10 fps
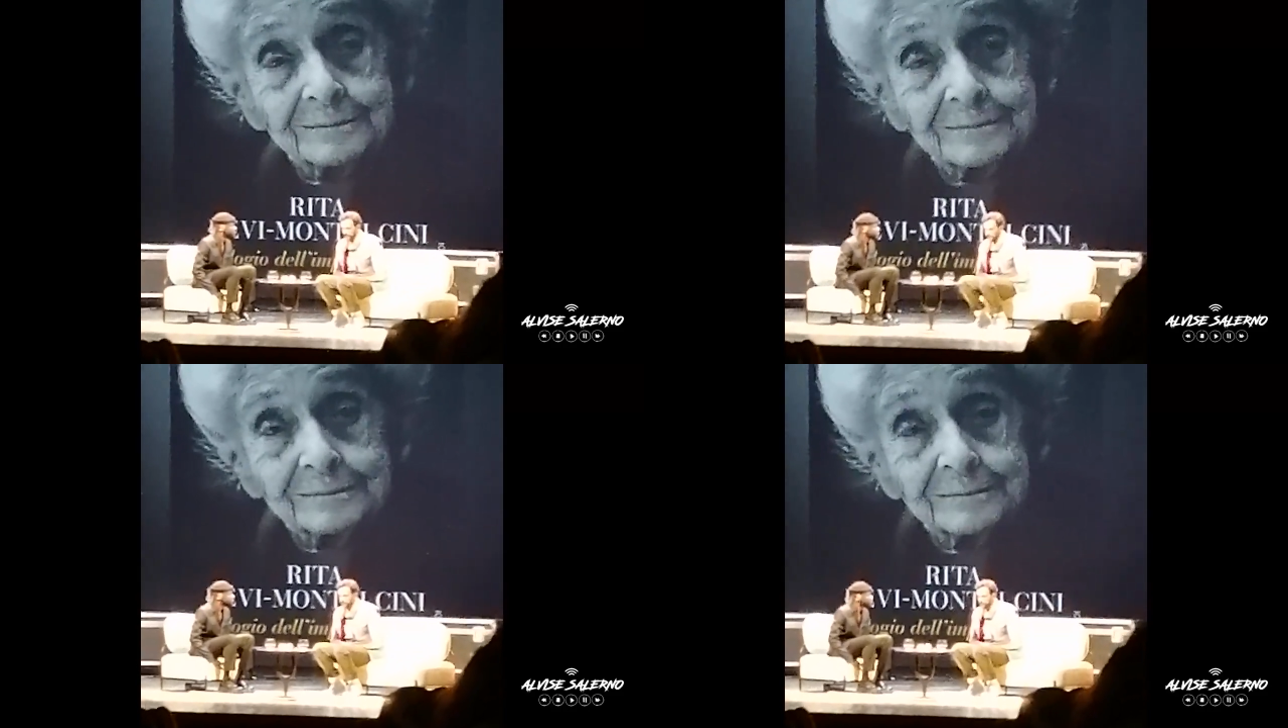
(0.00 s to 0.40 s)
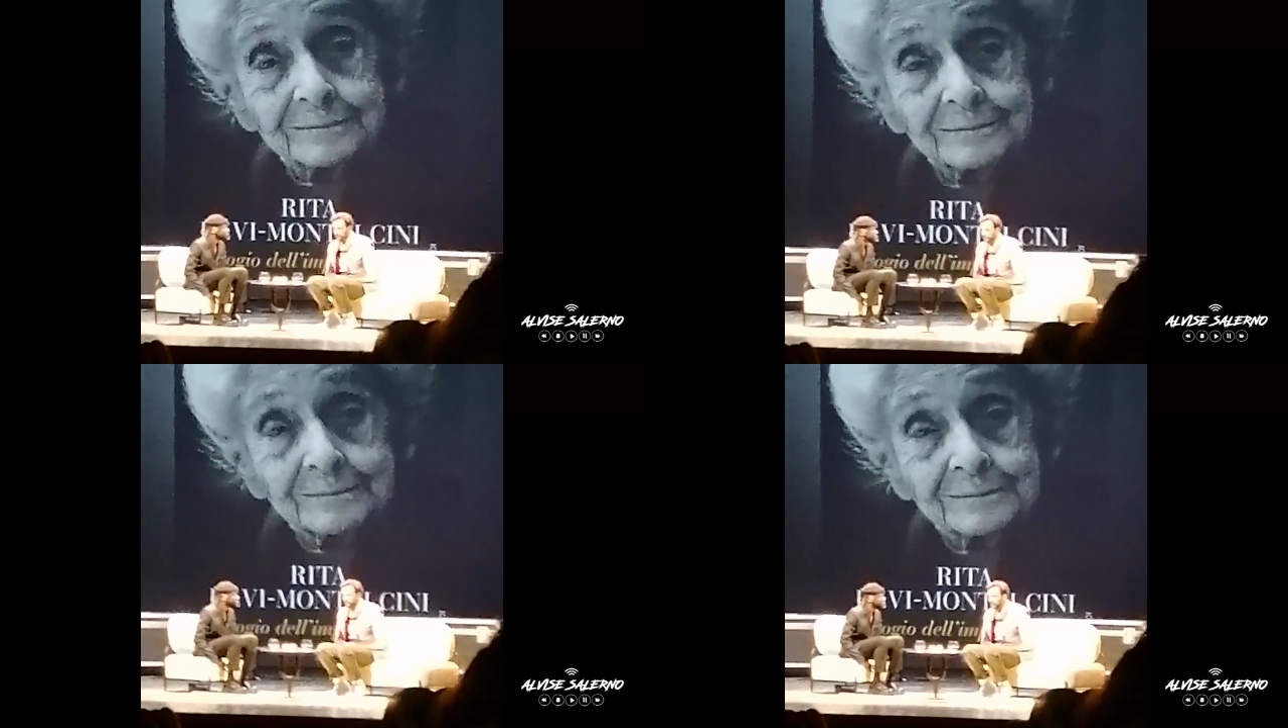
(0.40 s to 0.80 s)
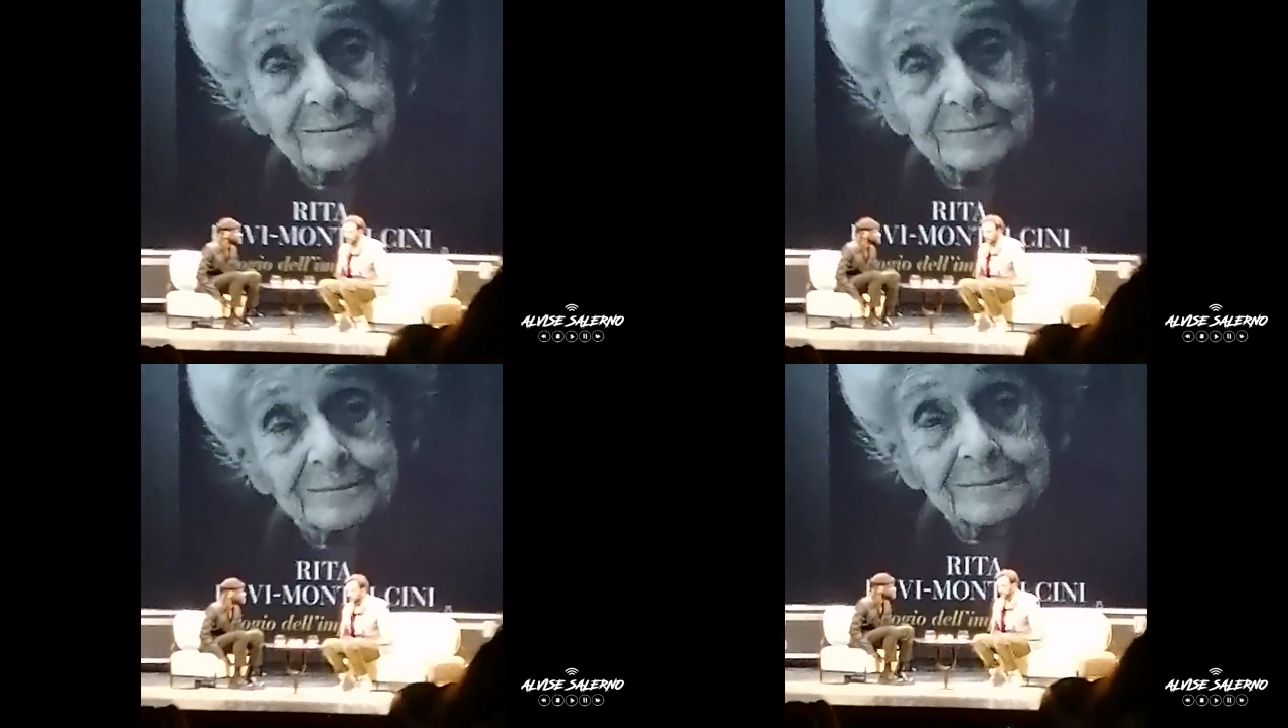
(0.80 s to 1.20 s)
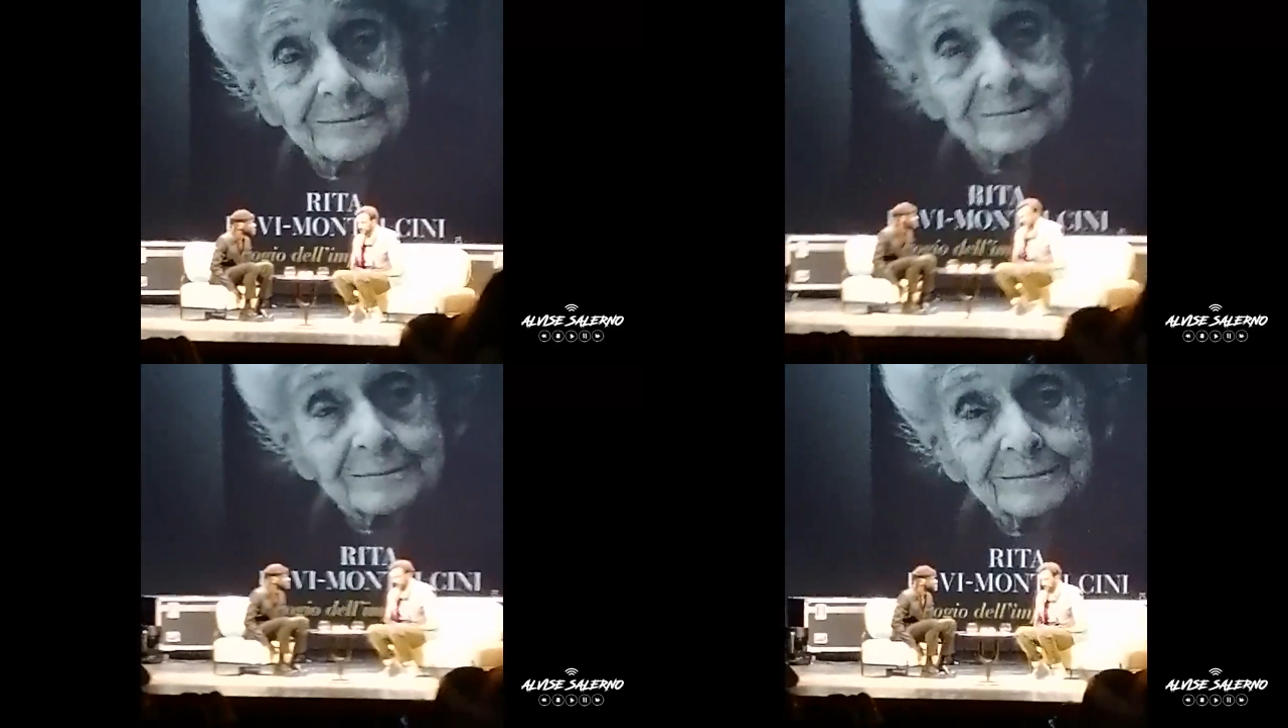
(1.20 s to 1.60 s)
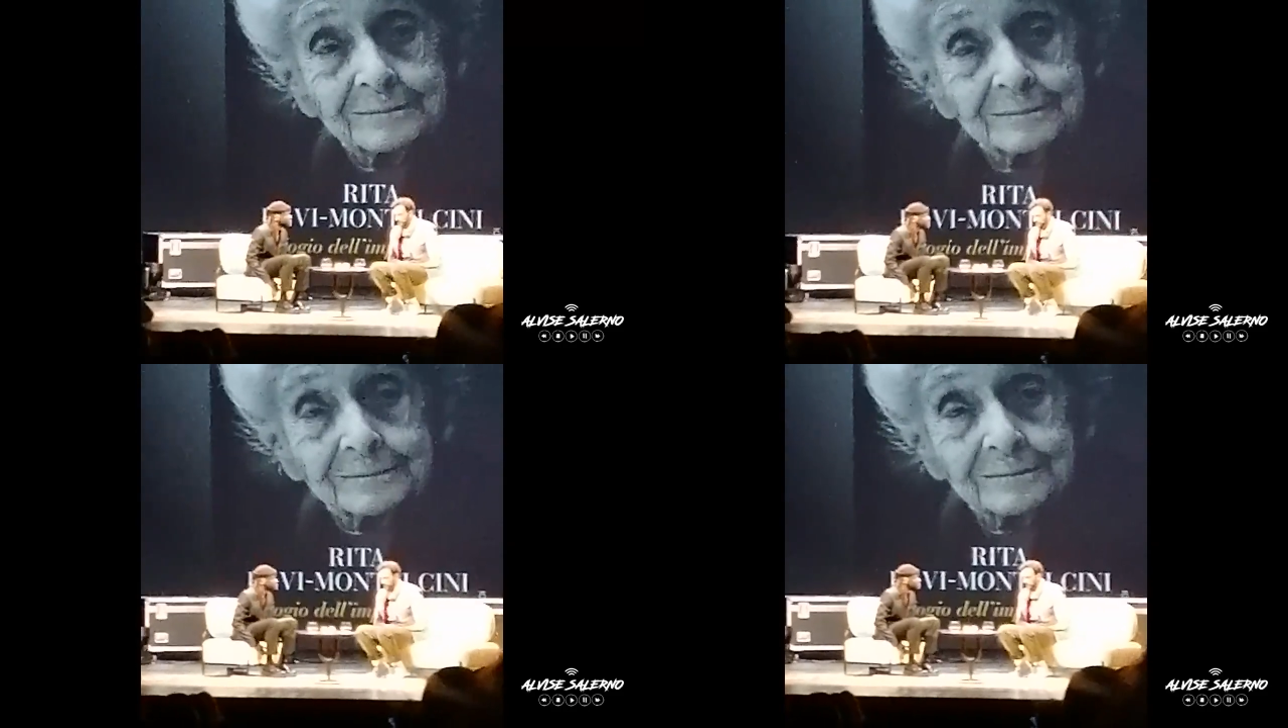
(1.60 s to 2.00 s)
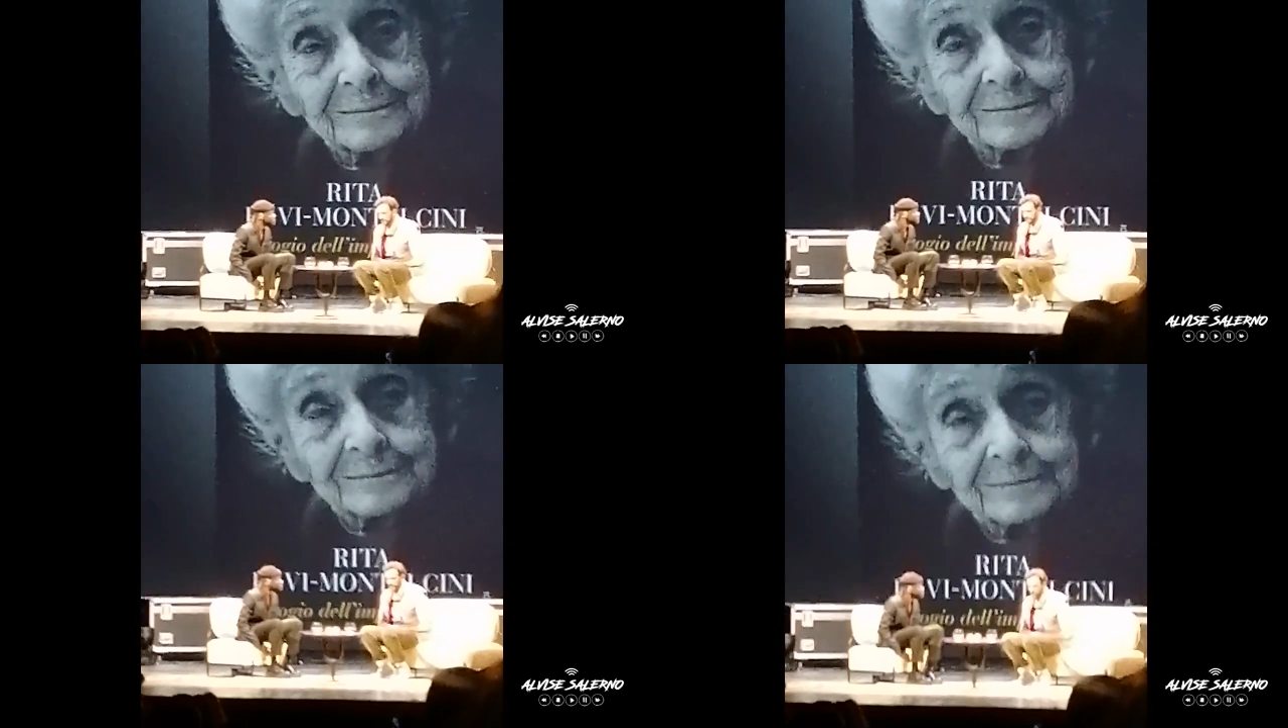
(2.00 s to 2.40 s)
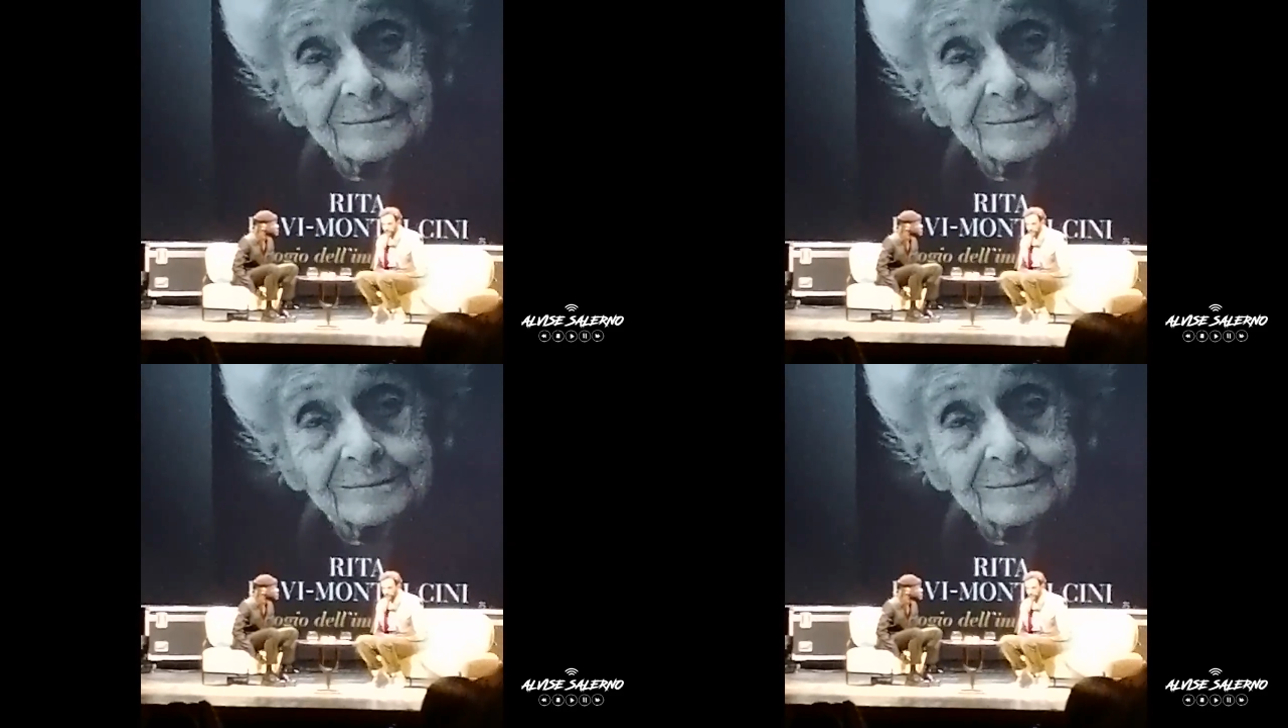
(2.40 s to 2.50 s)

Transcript: io sono, come dicevo prima,